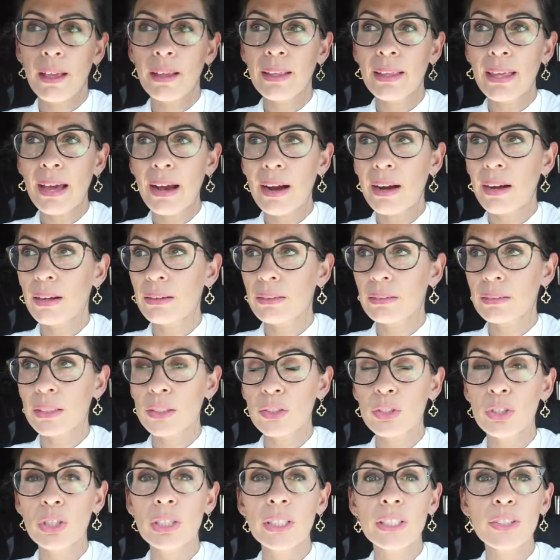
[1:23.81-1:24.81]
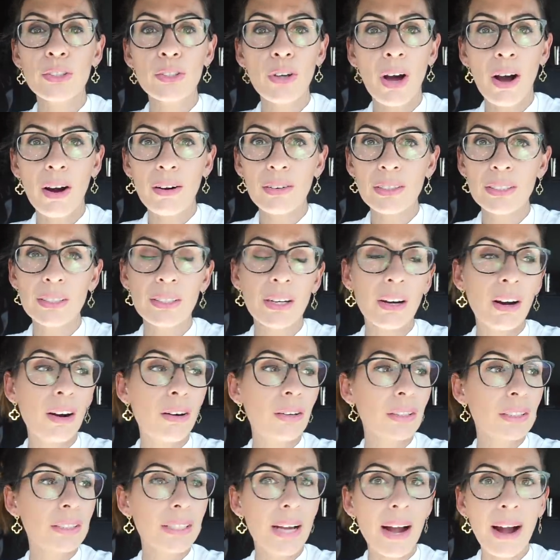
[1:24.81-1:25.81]
ja, natürlich zu Hause
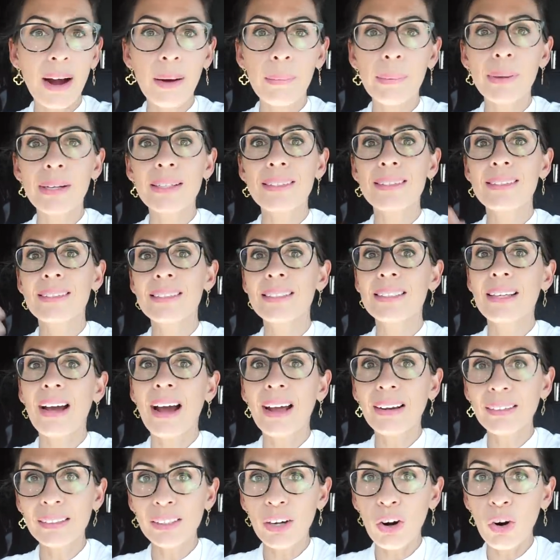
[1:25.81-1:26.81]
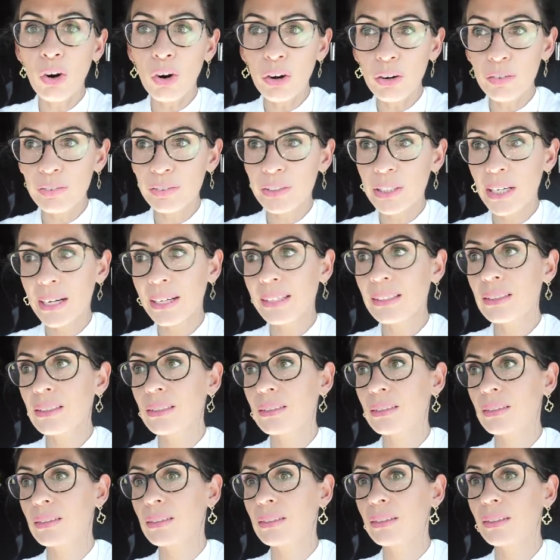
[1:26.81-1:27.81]
auch die Arbeit sich angehäuft
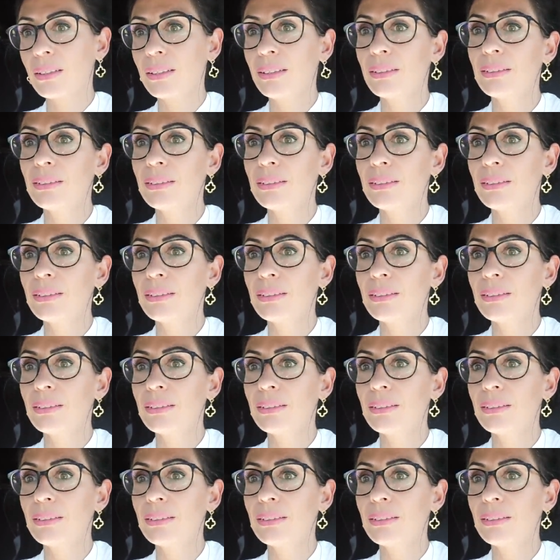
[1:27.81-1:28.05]
hat, äh,